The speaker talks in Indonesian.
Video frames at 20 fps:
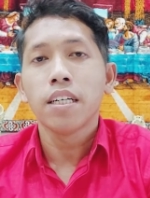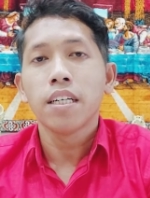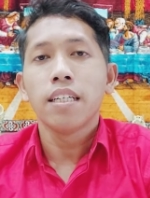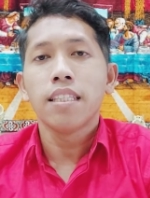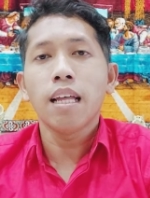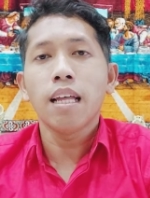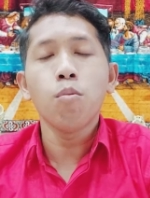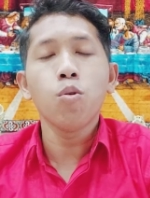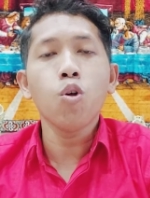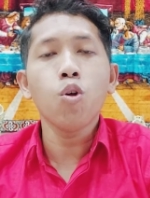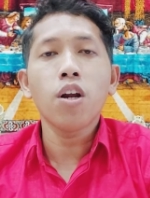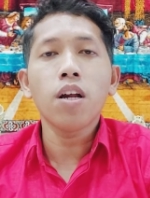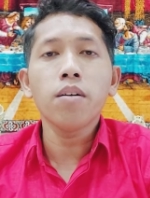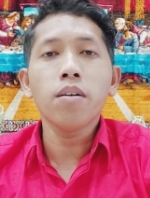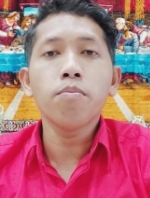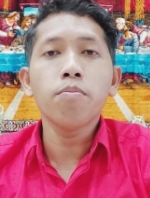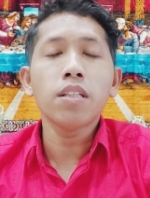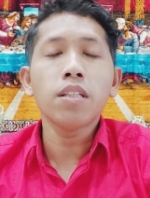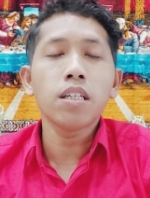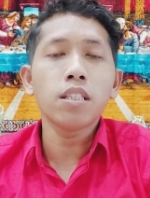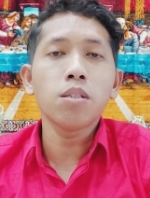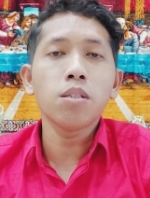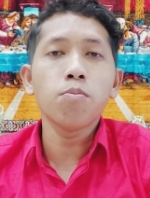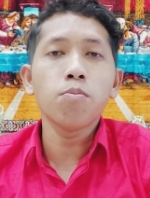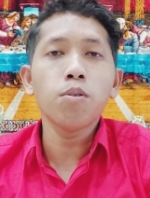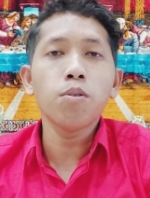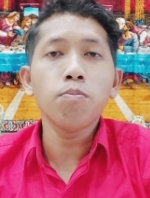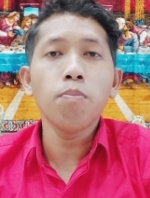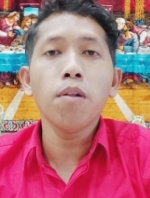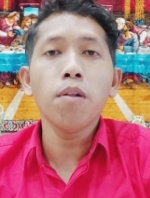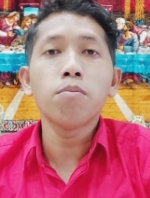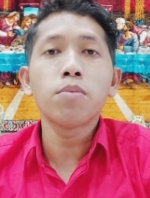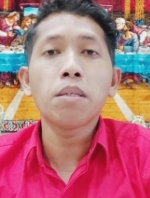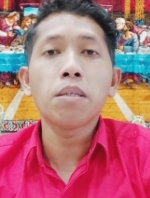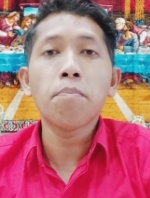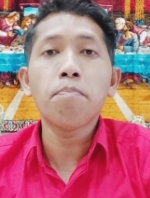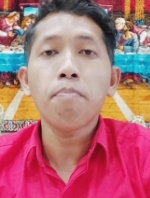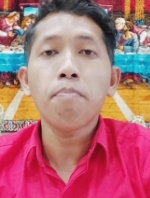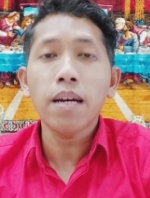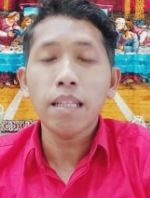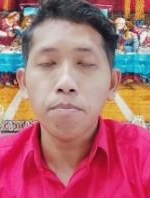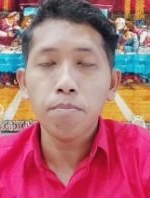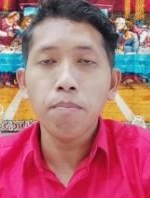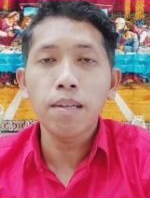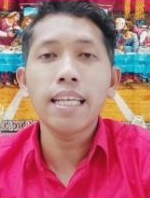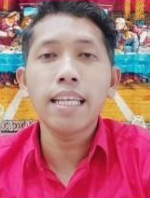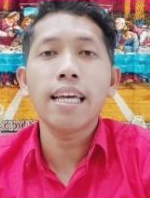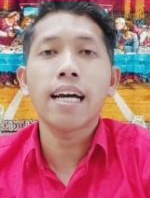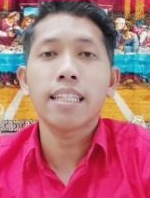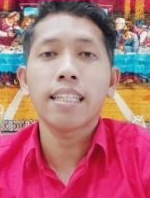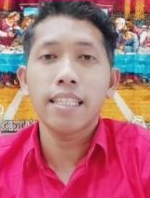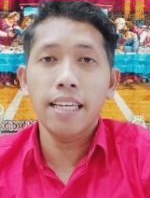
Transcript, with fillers: namun orang tersebut belum sempat melihat